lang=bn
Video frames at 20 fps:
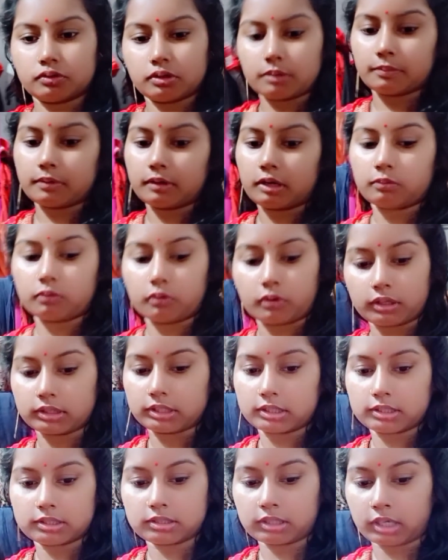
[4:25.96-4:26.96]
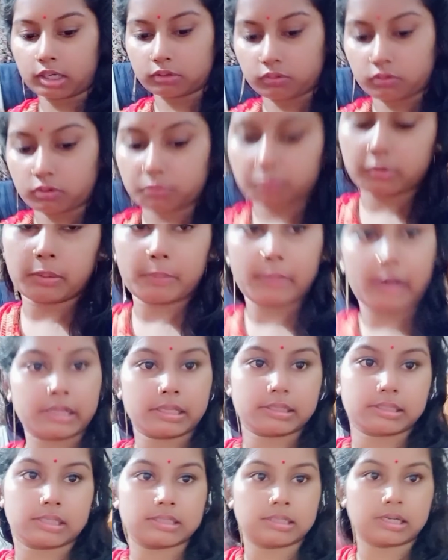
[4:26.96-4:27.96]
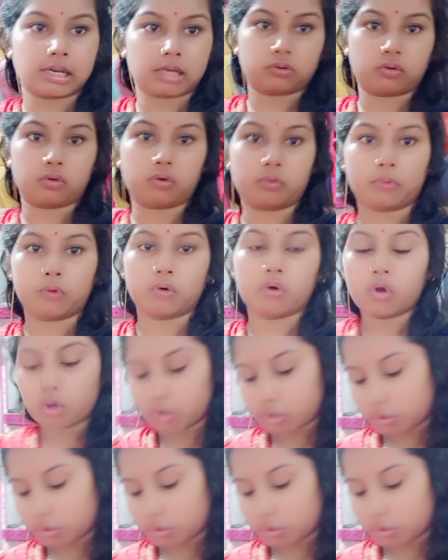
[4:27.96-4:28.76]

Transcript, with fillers: সেই জন্য আমি ভাবলাম ওখান থেকে স্নান করবো না বাড়ি এসে স্নান করব